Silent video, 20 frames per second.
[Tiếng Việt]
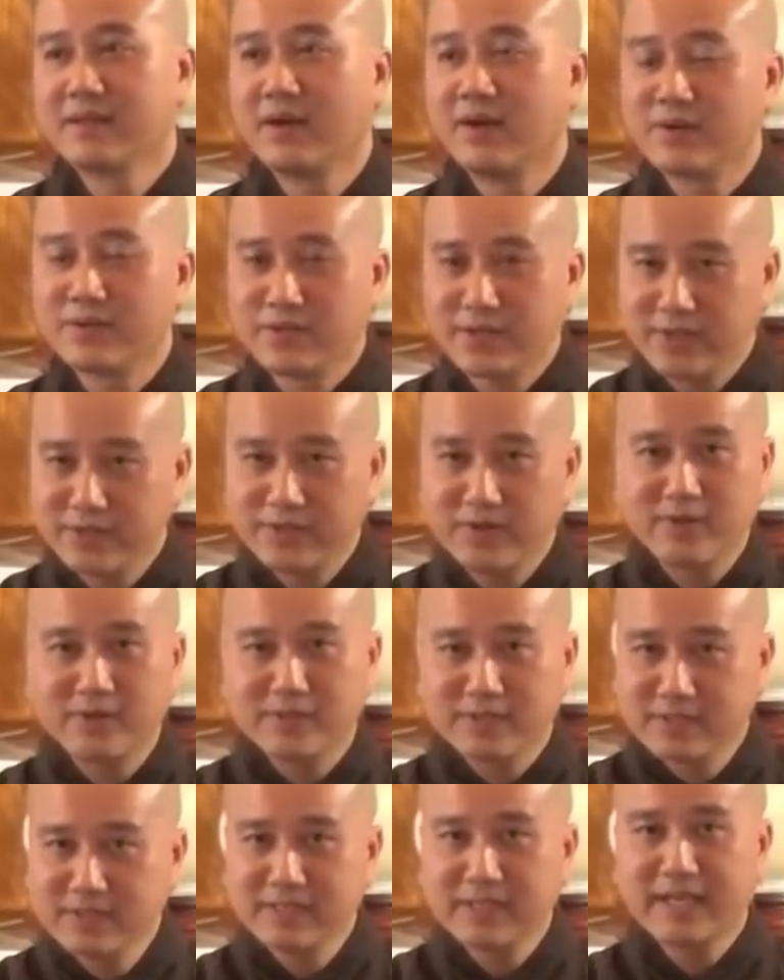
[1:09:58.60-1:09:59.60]
Và hồi chiều,
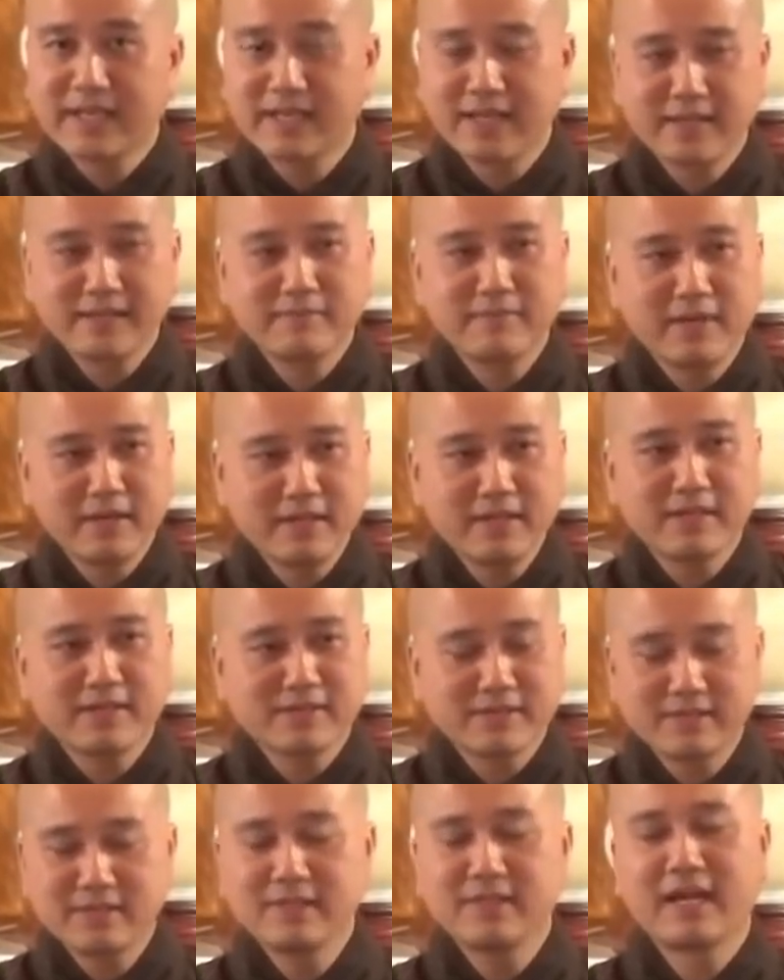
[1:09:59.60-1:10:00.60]
hồi trưa này đấy, mới
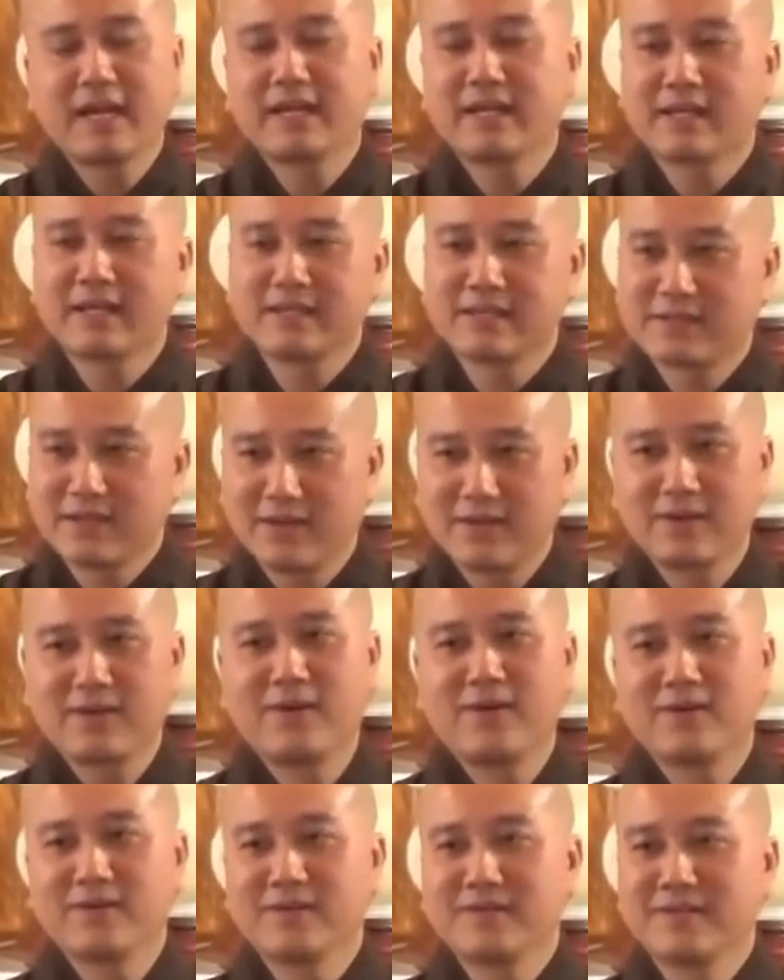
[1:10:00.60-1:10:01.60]
hồi trưa hai thầy trò
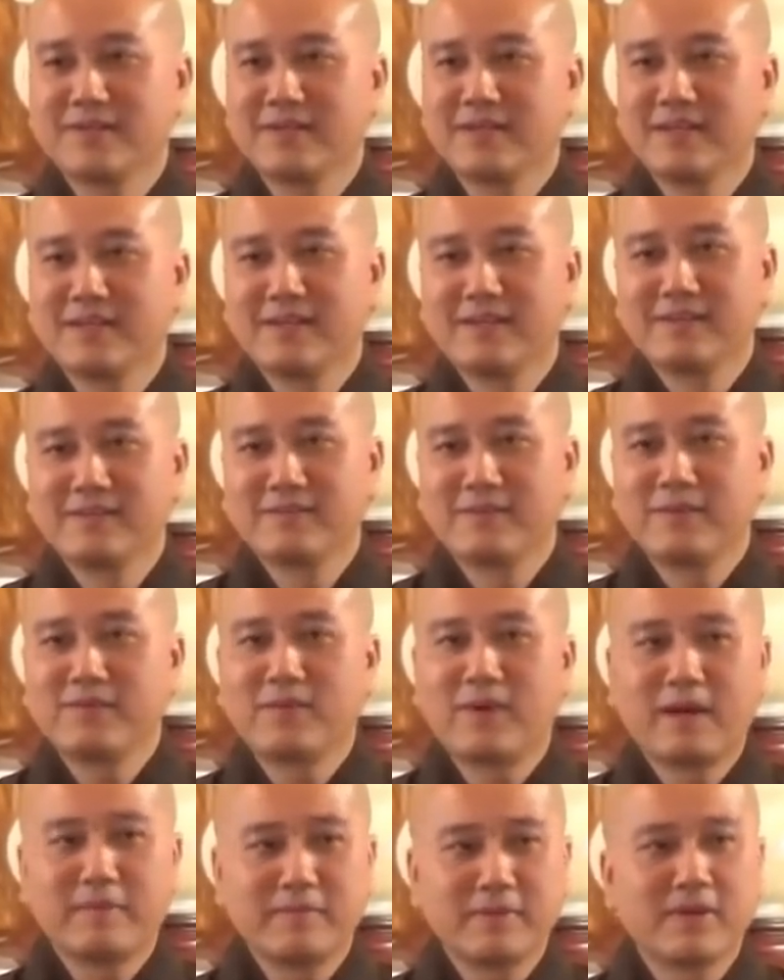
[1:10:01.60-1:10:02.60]
ngồi, Pháp
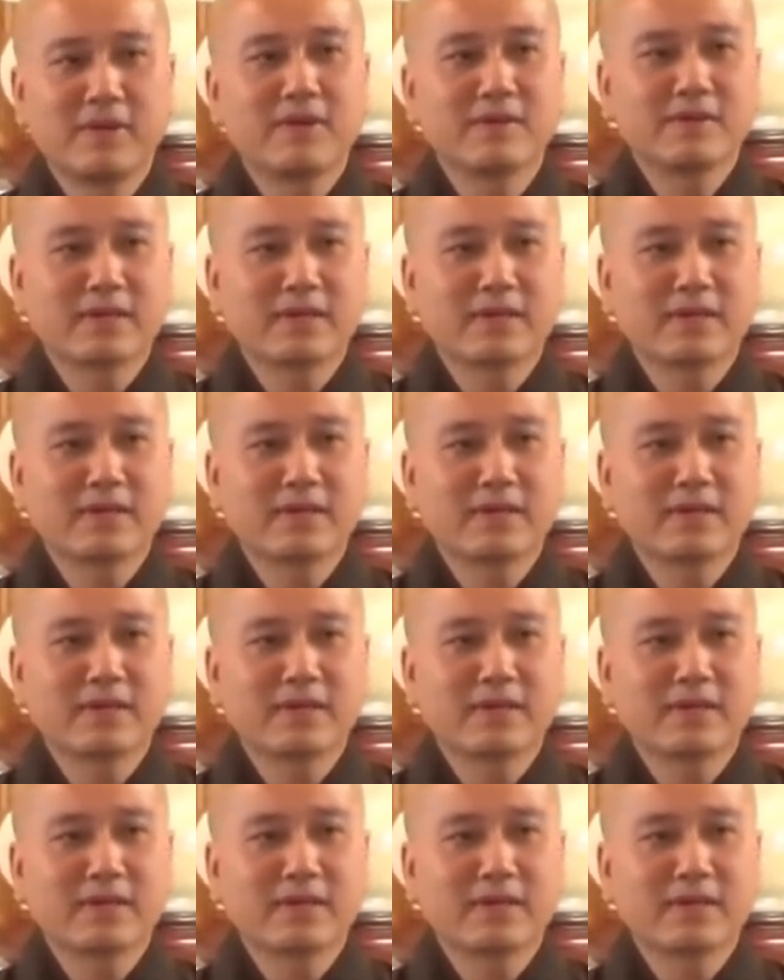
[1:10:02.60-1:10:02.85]
Hòa mới